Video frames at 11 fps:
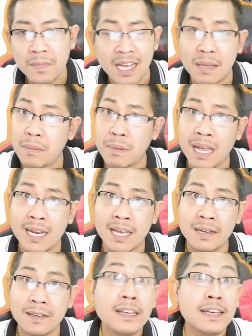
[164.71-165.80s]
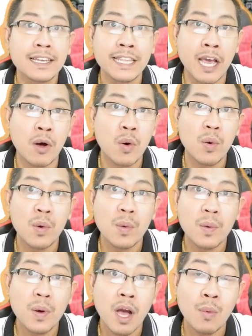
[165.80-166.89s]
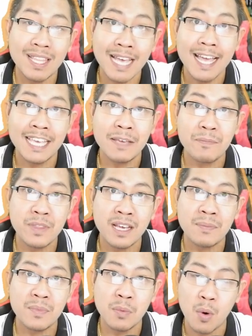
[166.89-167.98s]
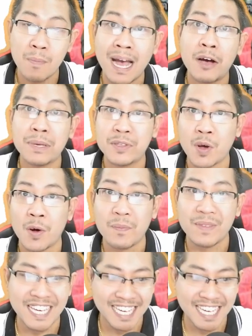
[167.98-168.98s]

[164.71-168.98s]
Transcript: อะไรประมาณนั้น เดี๋ยวเอาไว้ท้ายคลิปนะครับ เดี๋ยวผมพาเข้าไปส่อง